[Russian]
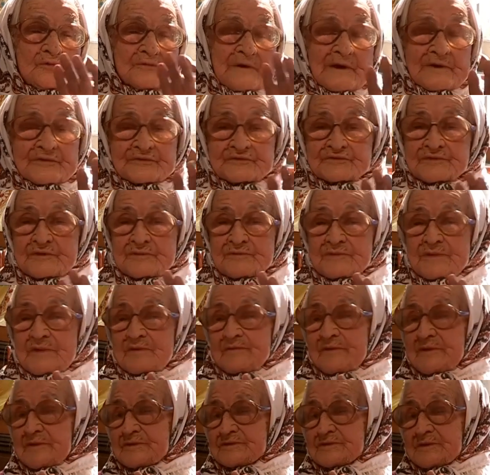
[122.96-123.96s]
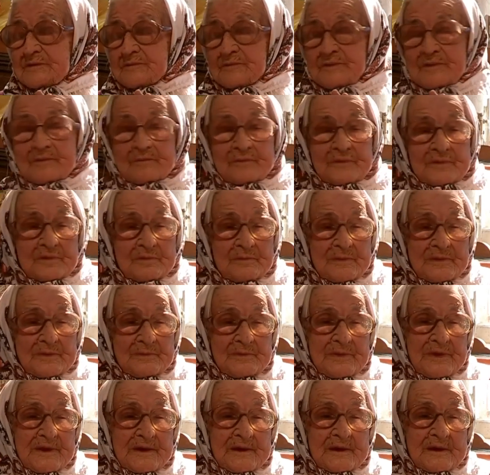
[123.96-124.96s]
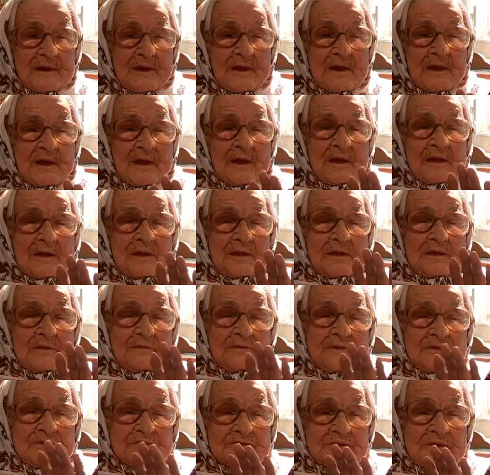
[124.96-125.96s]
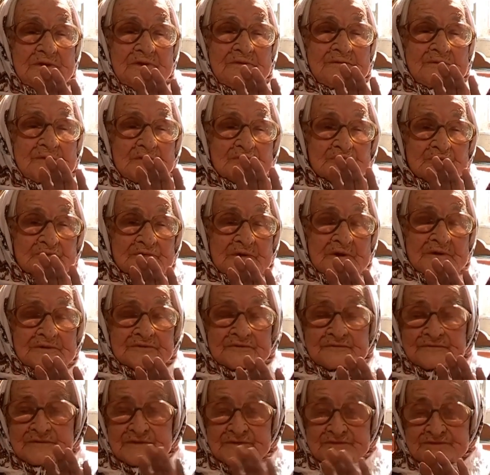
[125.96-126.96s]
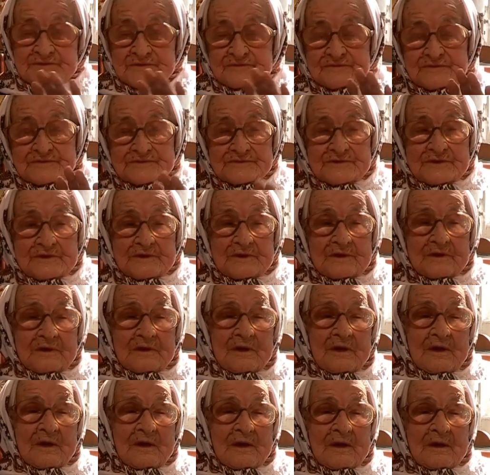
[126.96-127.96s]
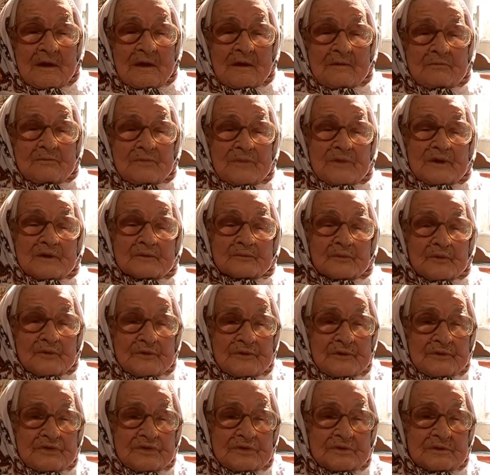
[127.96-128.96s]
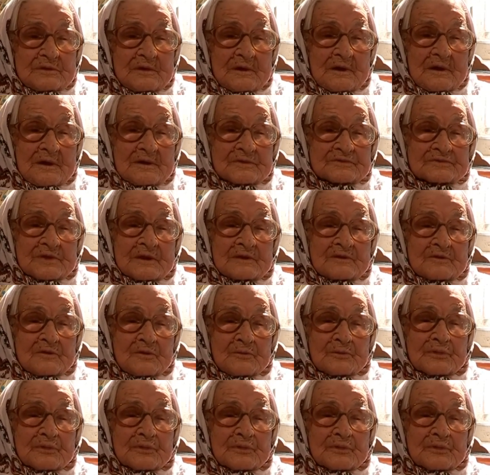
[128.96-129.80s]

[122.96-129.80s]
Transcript: у вас в семье везде бегом мир, и везде, и государство везде, везде. Мир будет, остальное